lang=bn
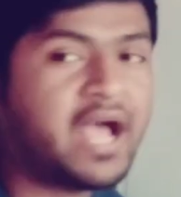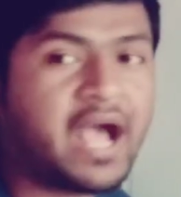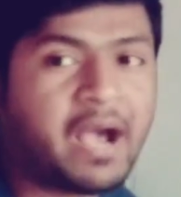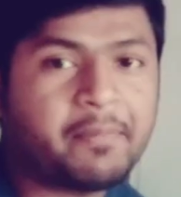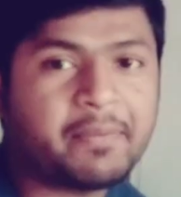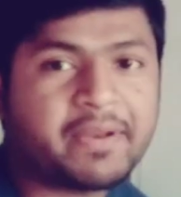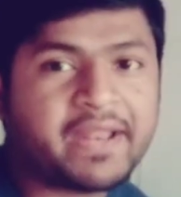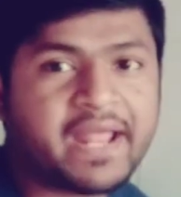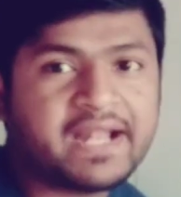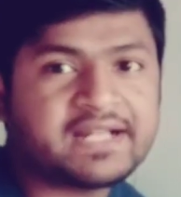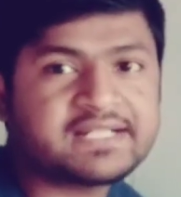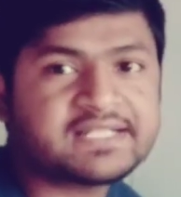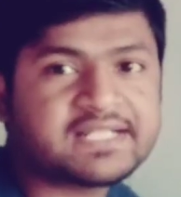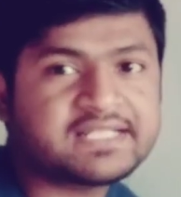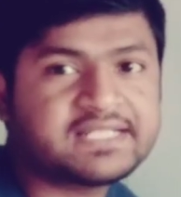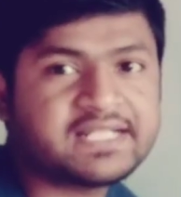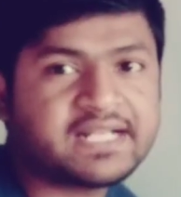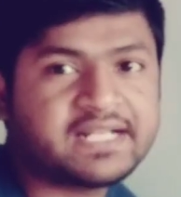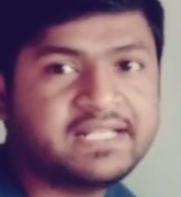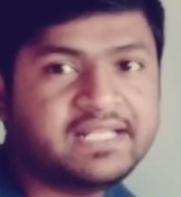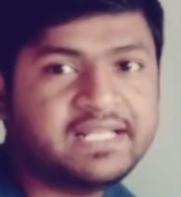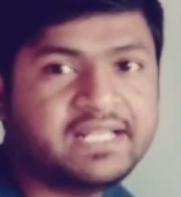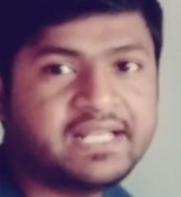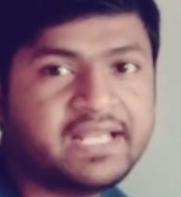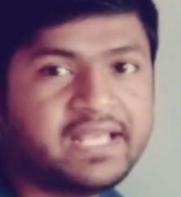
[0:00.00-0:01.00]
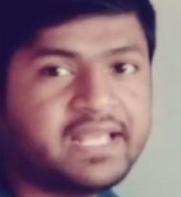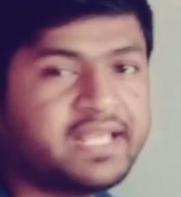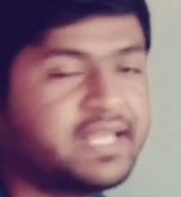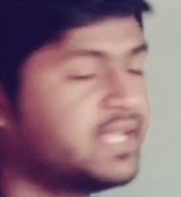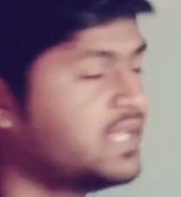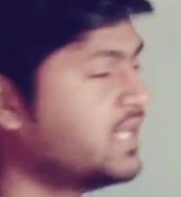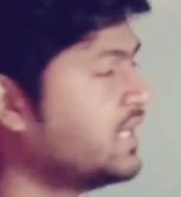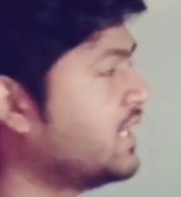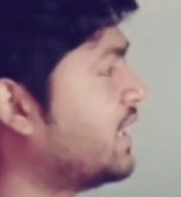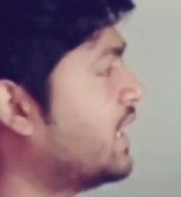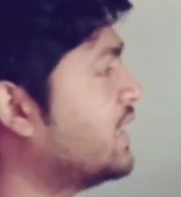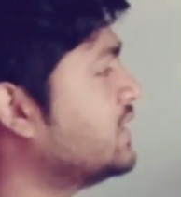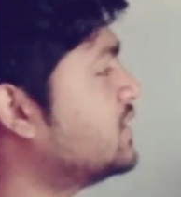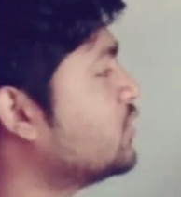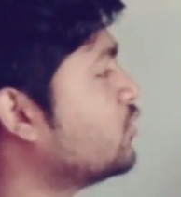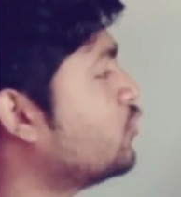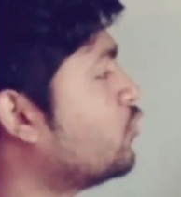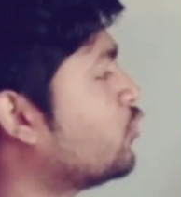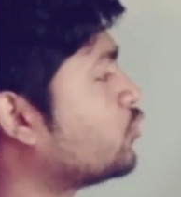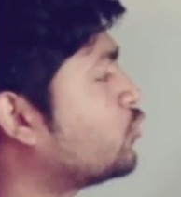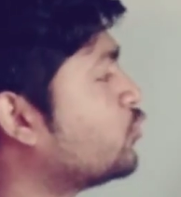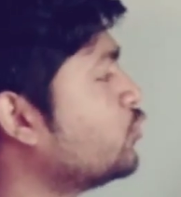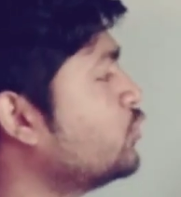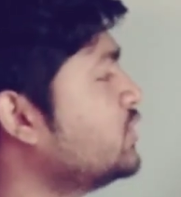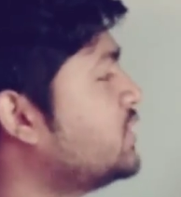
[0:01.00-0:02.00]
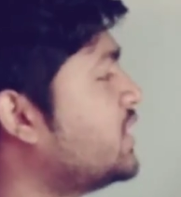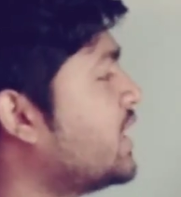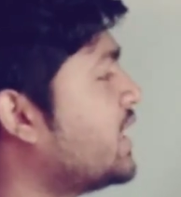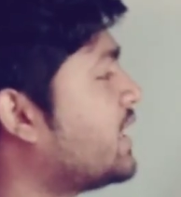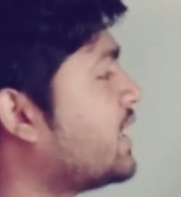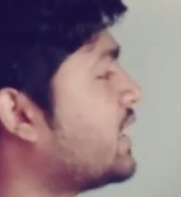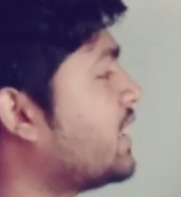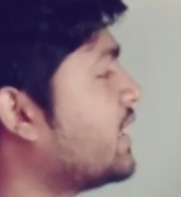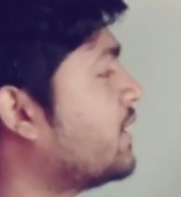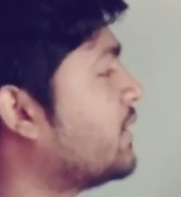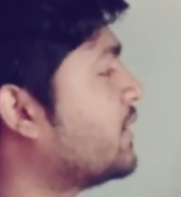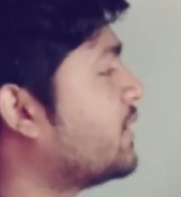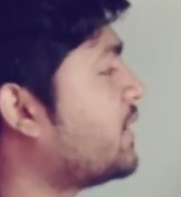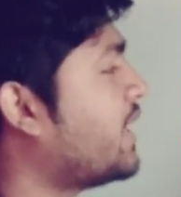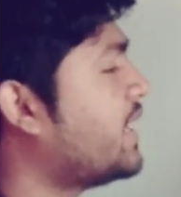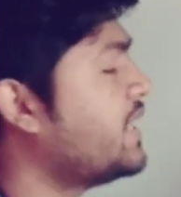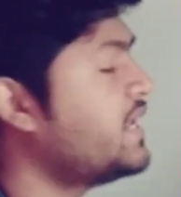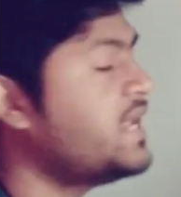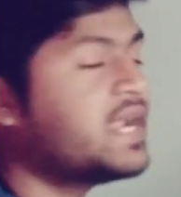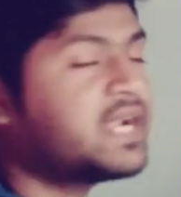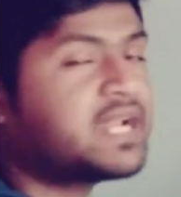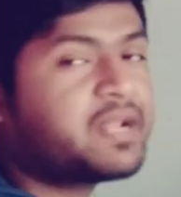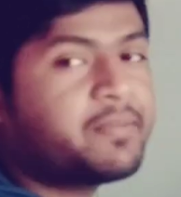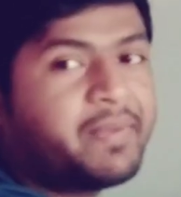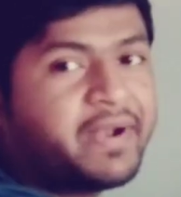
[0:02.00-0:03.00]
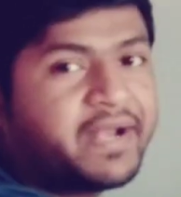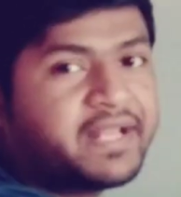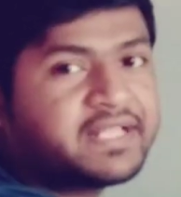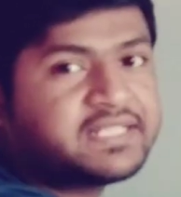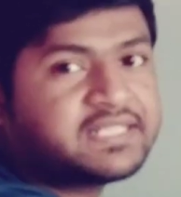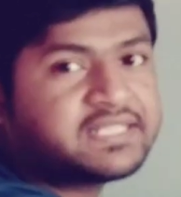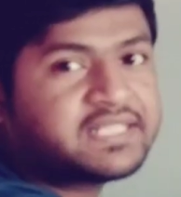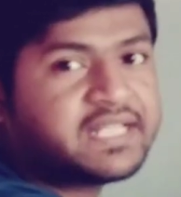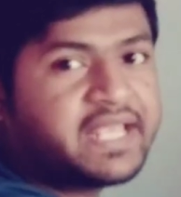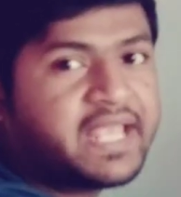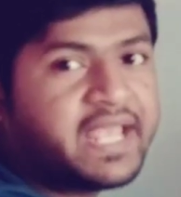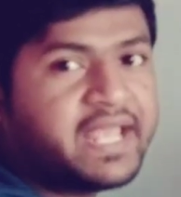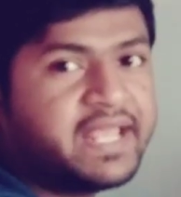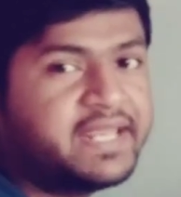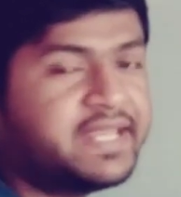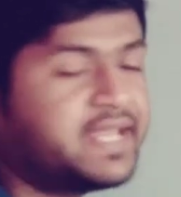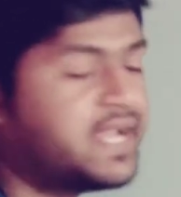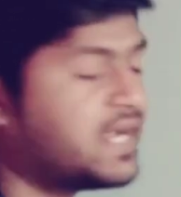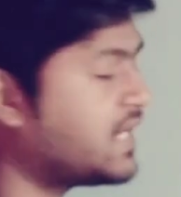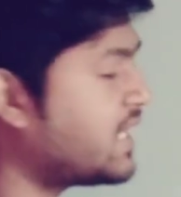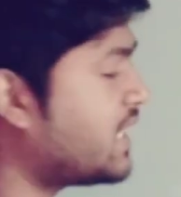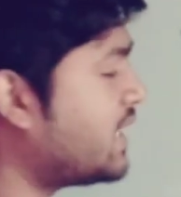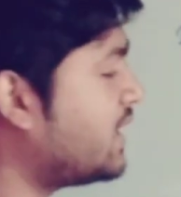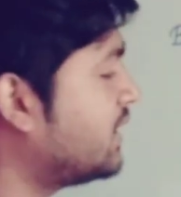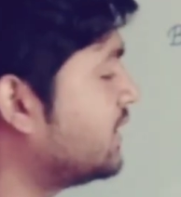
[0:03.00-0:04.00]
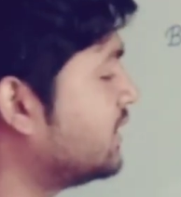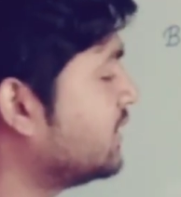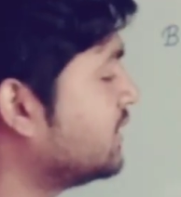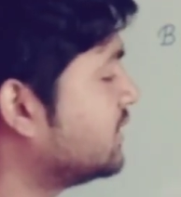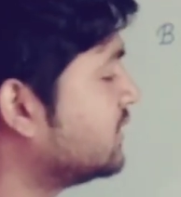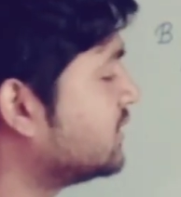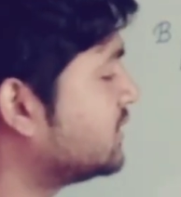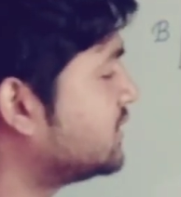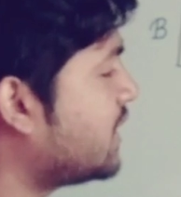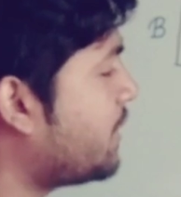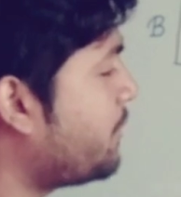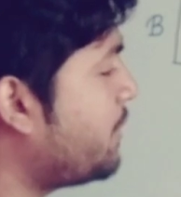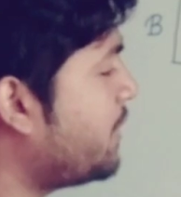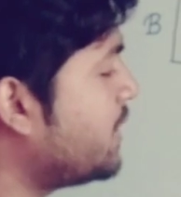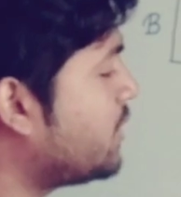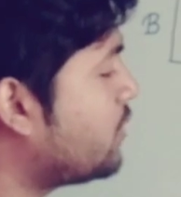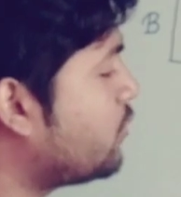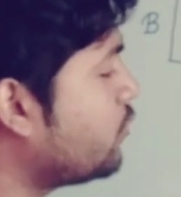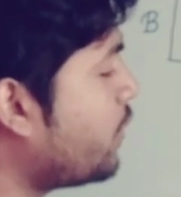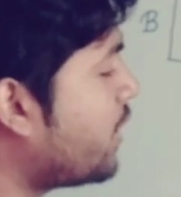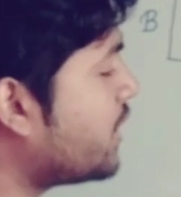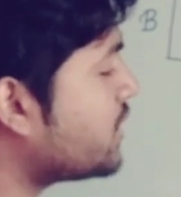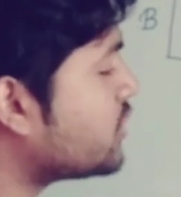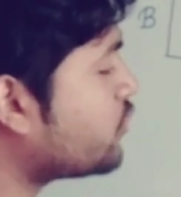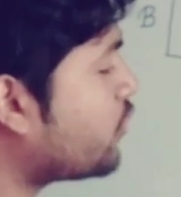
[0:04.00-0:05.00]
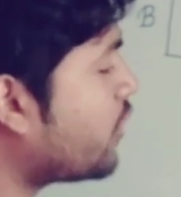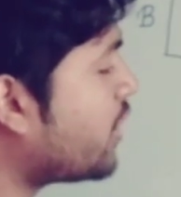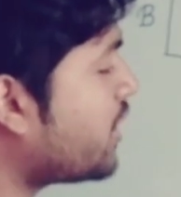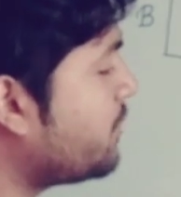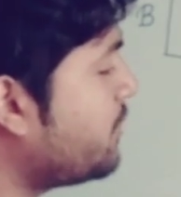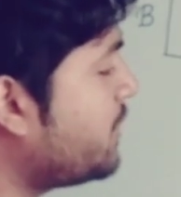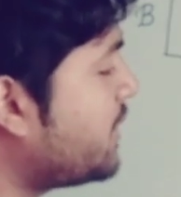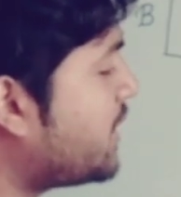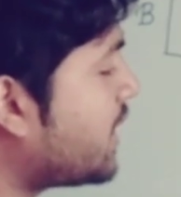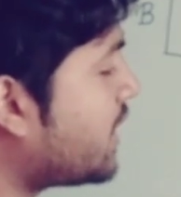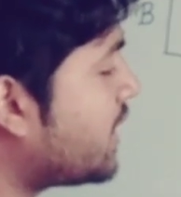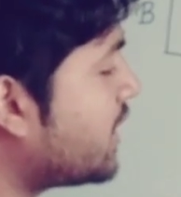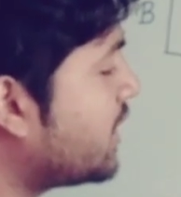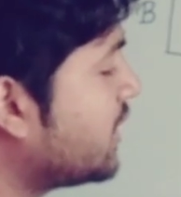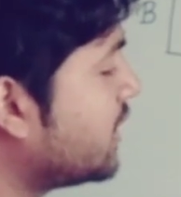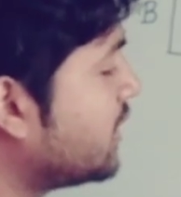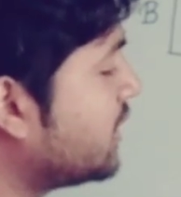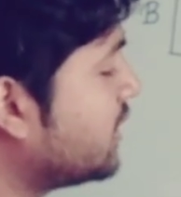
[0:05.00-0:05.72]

আমরা অ্যান্সার জানি এই যে নতুন যে এরিয়াটা বেড়েছে সেই এরিয়াটা সেভেন টু স্কোয়ার মিটার